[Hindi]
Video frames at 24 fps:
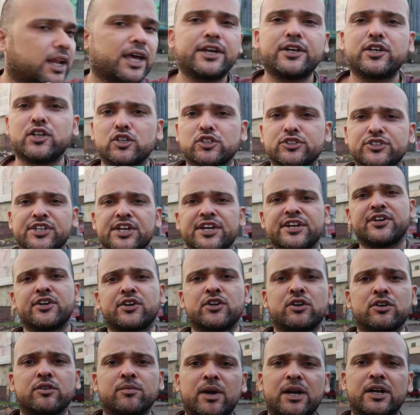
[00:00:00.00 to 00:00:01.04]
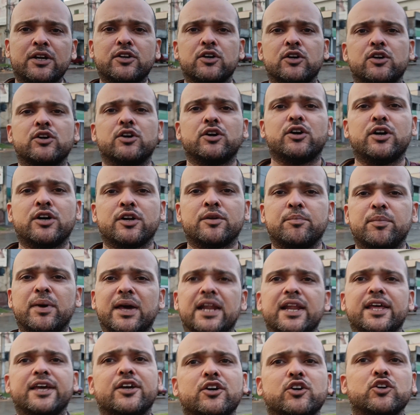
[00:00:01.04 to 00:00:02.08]
लाइक तो करो शेयर करो कमेंट करो और
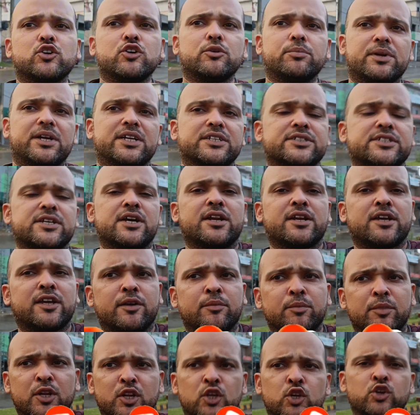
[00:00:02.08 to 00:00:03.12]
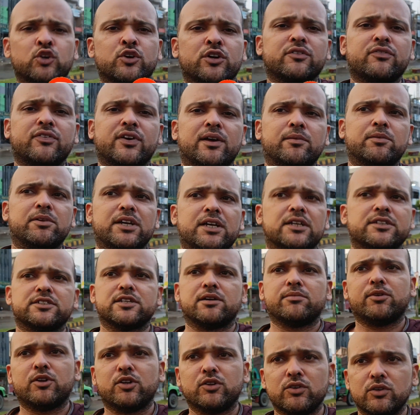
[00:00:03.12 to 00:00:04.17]
बेल आइकन को प्रेस करके मेरी यूट्यूब फैमिली का
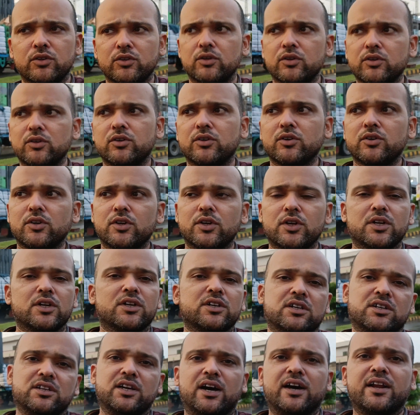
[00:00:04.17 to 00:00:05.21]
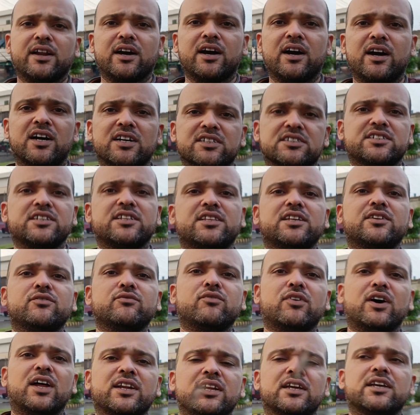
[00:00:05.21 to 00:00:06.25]
हिस्सा बनो यार आज के
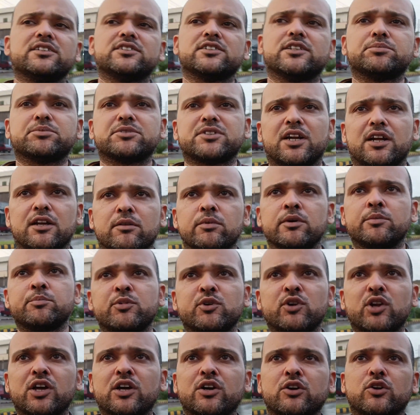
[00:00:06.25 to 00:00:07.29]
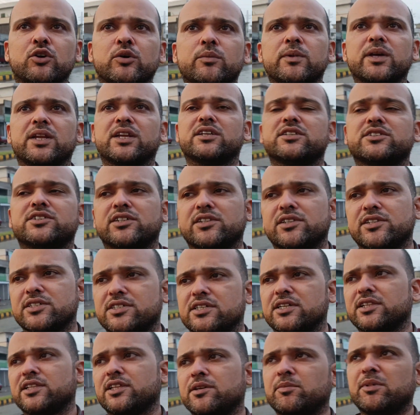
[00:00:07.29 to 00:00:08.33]
दिन मन के सब्सक्राइबर पूरे करो मेरे जल्दी
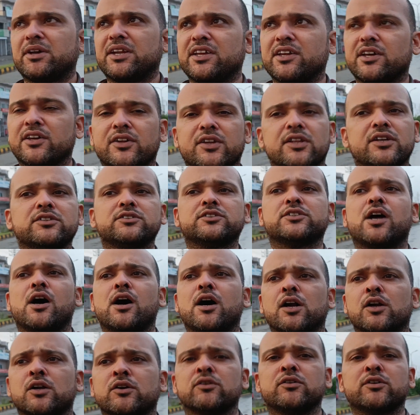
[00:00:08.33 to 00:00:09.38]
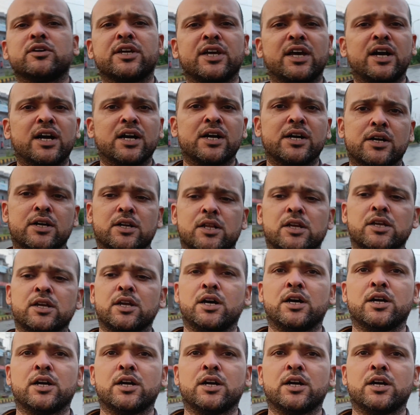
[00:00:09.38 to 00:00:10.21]
जल्दी मेरी अर्निंग स्टार्ट हो क्या कर रहे हैं